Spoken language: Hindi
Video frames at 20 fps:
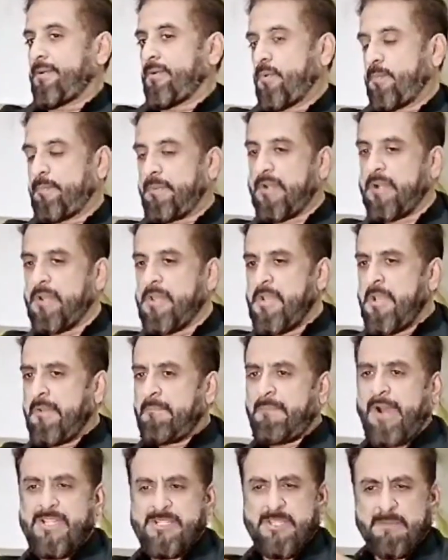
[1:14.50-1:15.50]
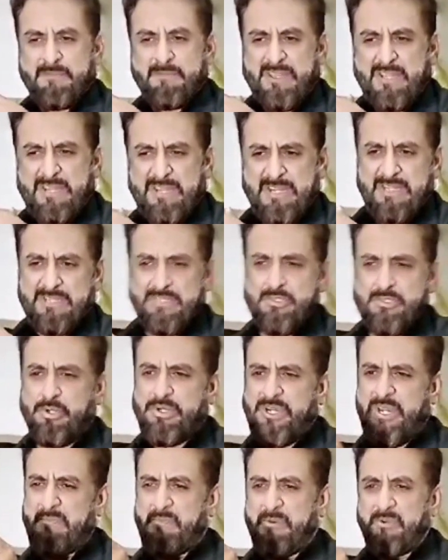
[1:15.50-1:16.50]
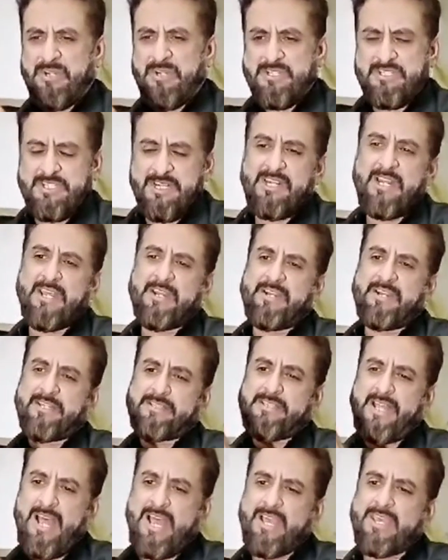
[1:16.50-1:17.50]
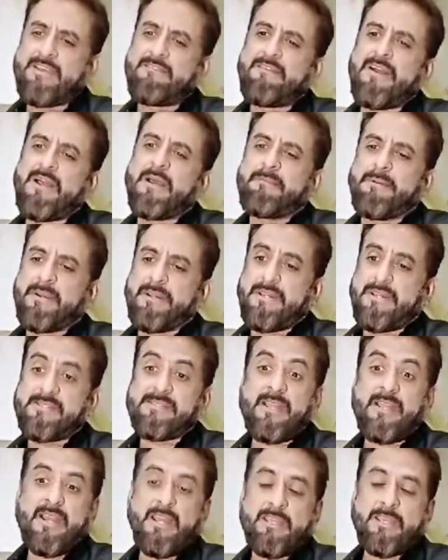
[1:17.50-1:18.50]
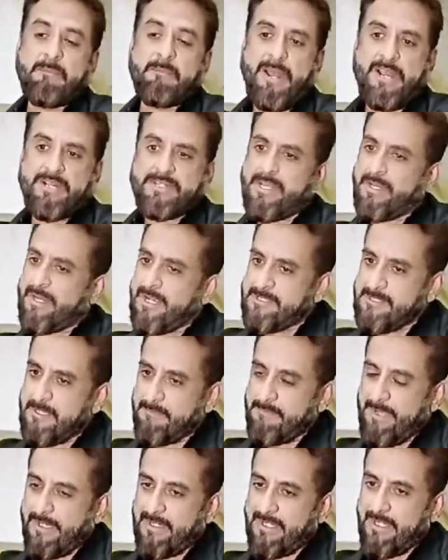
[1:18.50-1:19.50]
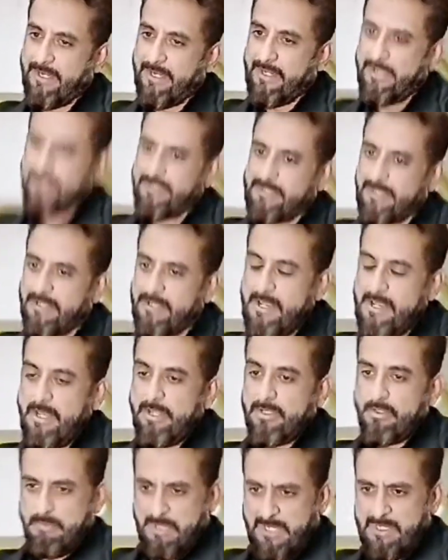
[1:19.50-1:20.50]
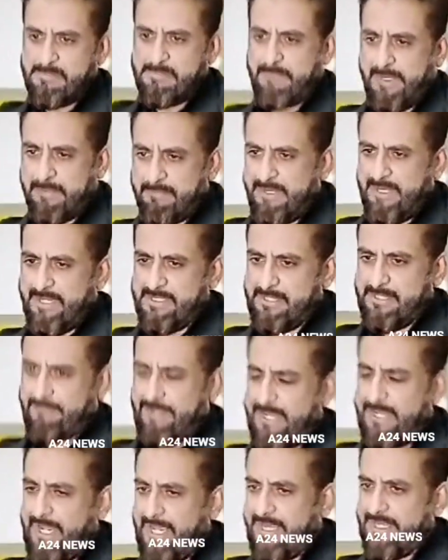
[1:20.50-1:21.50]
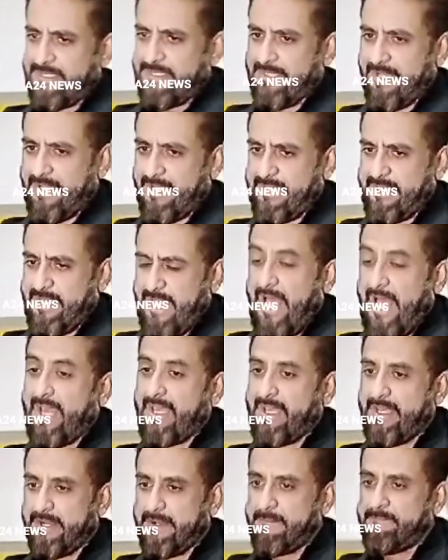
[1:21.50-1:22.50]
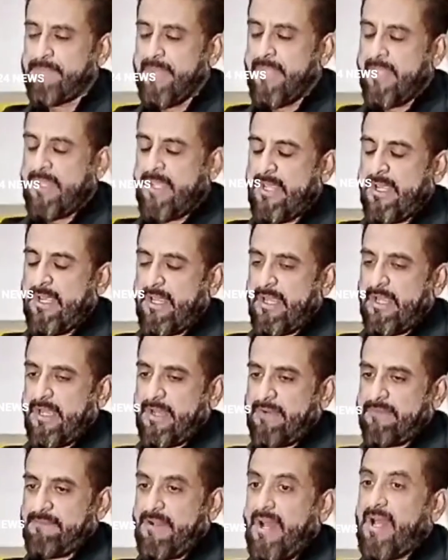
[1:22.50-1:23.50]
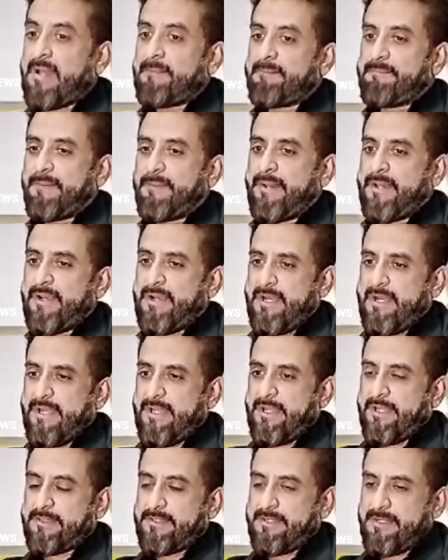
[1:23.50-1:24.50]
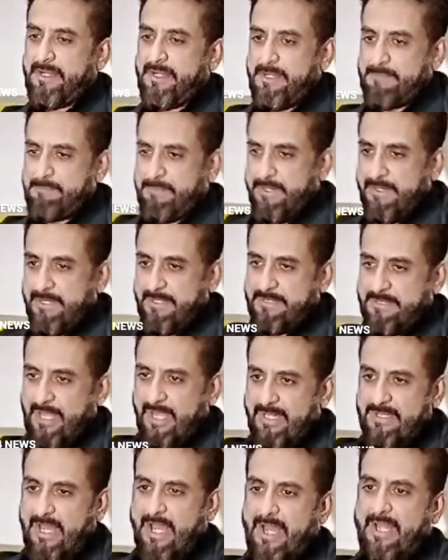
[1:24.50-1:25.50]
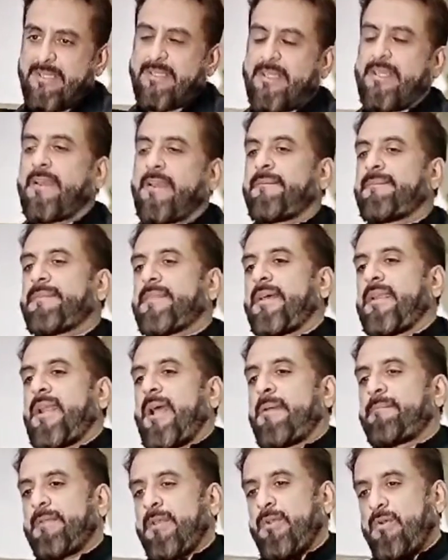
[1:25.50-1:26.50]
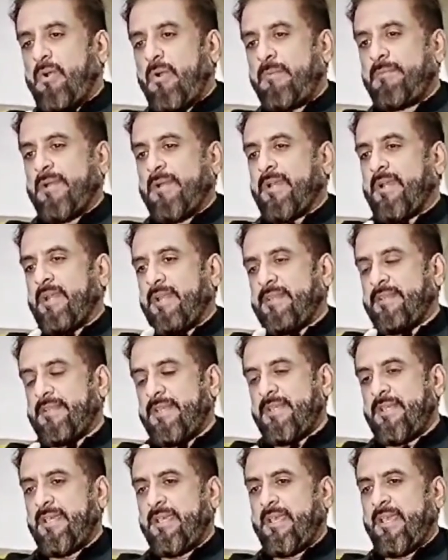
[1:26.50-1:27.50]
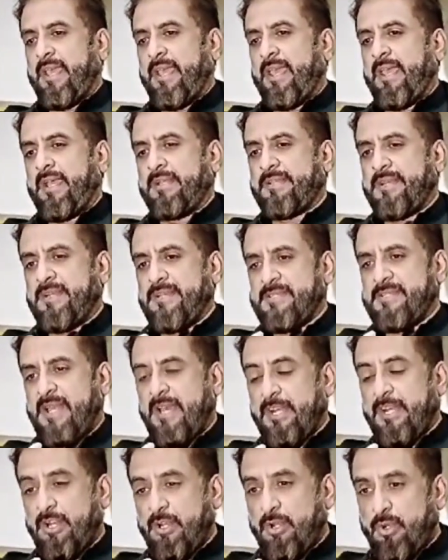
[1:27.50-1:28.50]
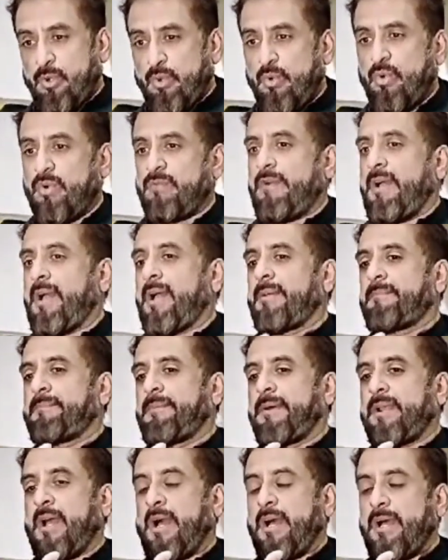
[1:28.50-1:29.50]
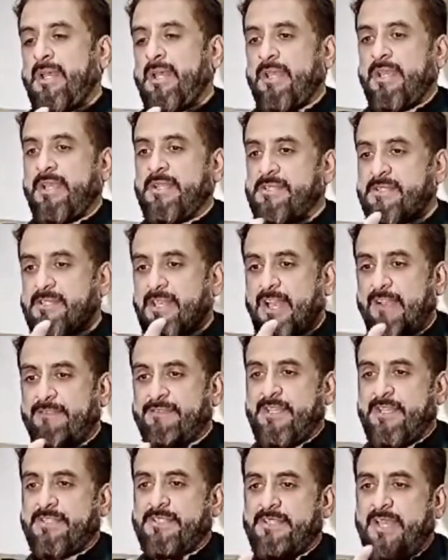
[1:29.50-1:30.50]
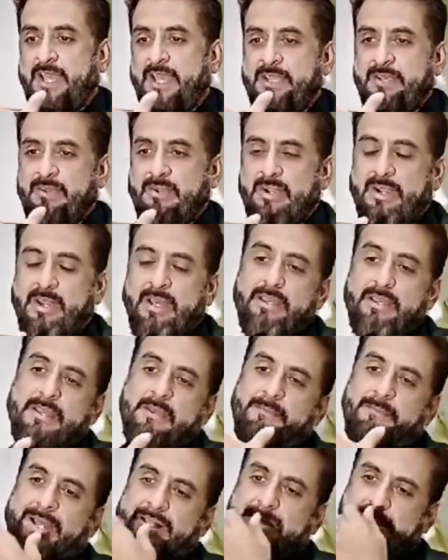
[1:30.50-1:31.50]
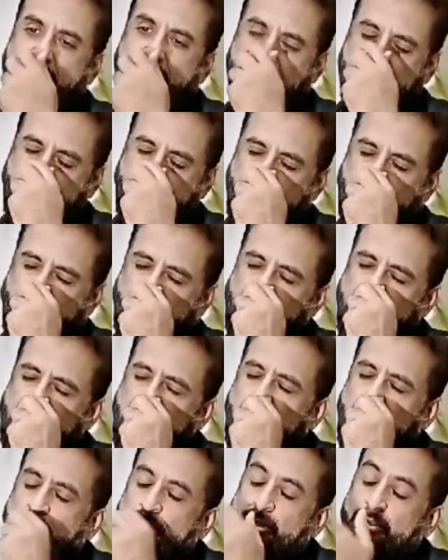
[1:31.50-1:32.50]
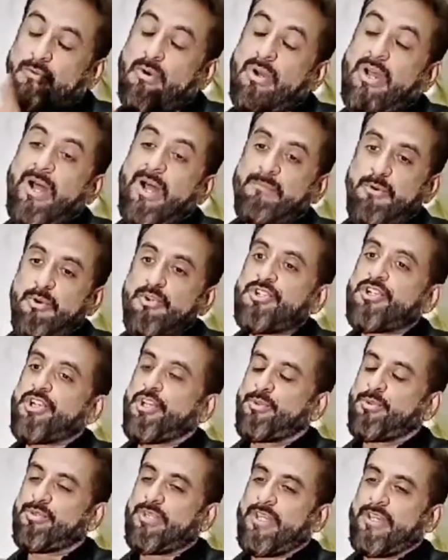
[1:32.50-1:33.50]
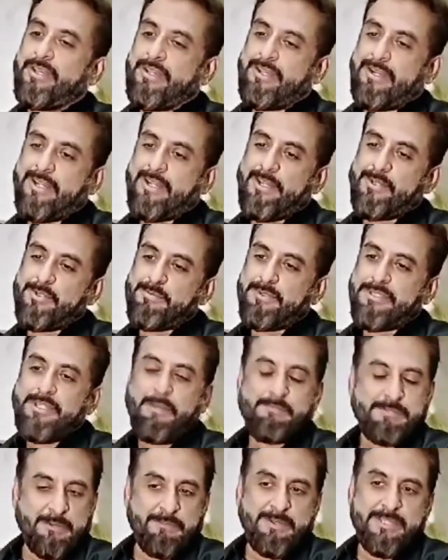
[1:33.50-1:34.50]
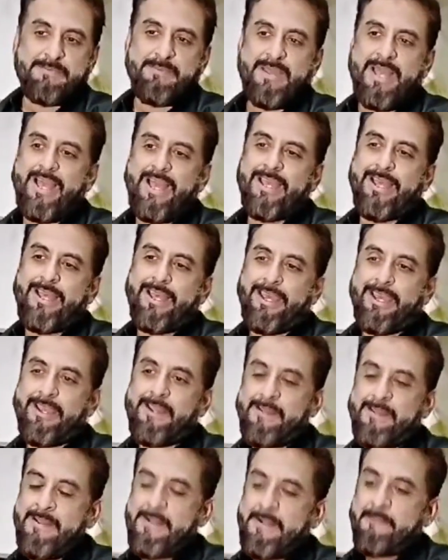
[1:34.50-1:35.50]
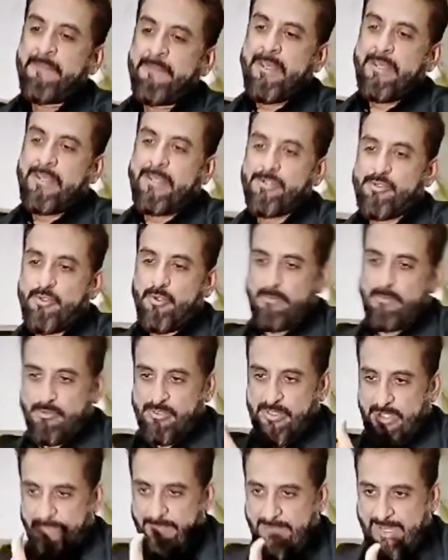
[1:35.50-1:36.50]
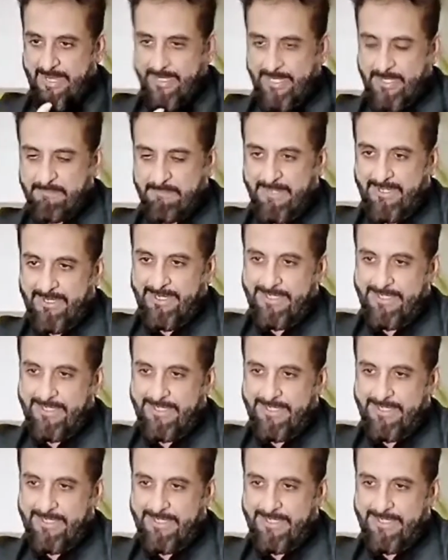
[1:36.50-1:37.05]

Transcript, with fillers: ऊपर भाजपा के छोटे मोटे चिल्लर नेता आके वहाँ पर किस तरह की भाषा का इस्तेमाल कर रहे थे तो मेरे मन में ये सवाल आया था कि आखिर वहाँ पर इतनी बड़ी तादाद के अंदर आपकी कौम अगर रहती है इतने सारे लोग वहाँ पर हक इंसाफ सच्चाई और लड़ाई की बात करते हैं तो वो खामोश क्यों थे करके उसमें तब समझ में आया है कि जो मुसलमान एम